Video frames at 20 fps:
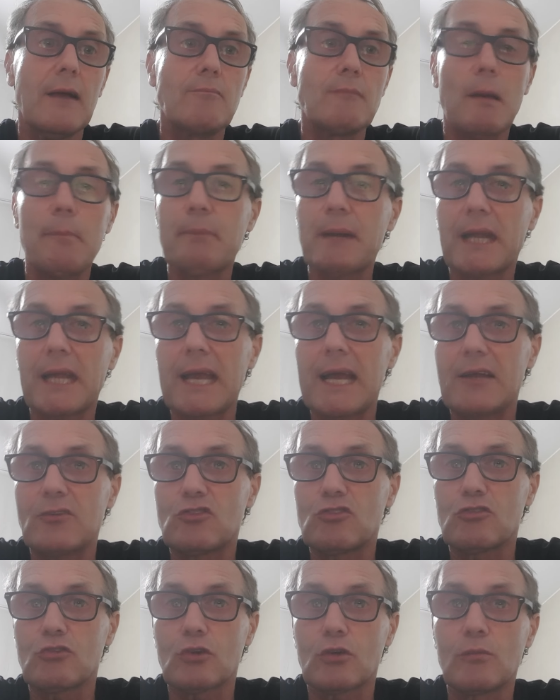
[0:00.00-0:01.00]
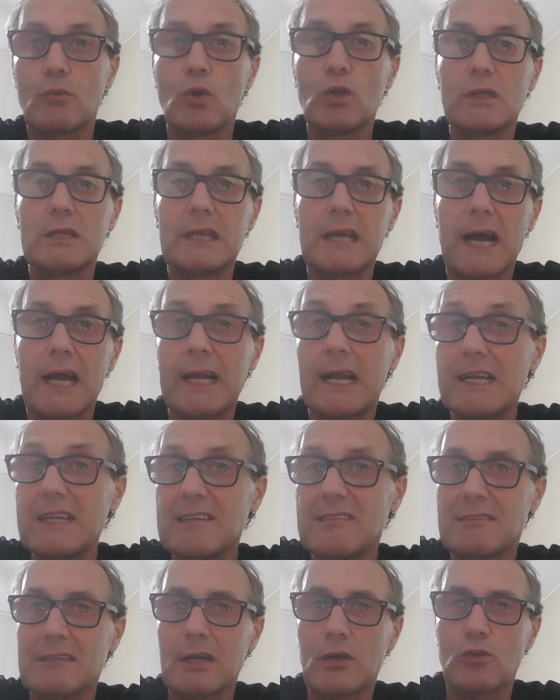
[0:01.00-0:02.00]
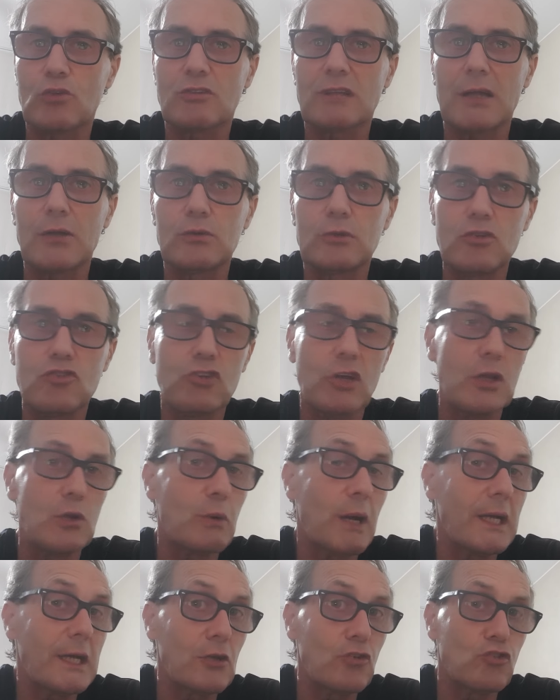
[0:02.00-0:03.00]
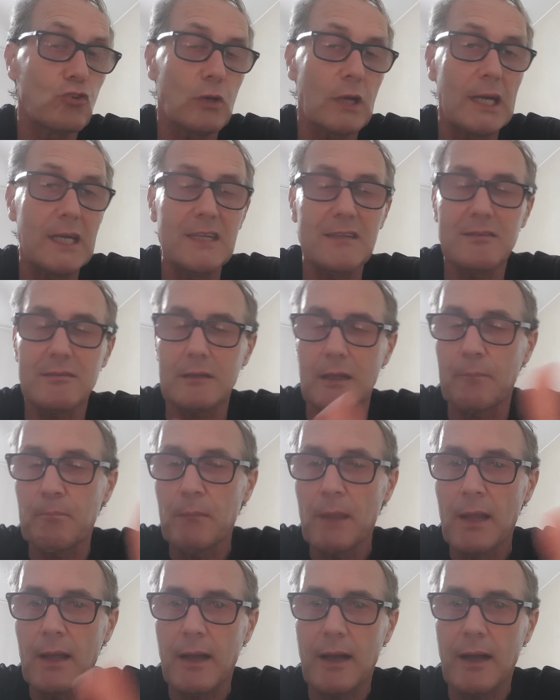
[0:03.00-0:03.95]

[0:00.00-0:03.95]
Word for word: ma perché ci sono molti analisti che lo stanno dicendo, anche giornalisti.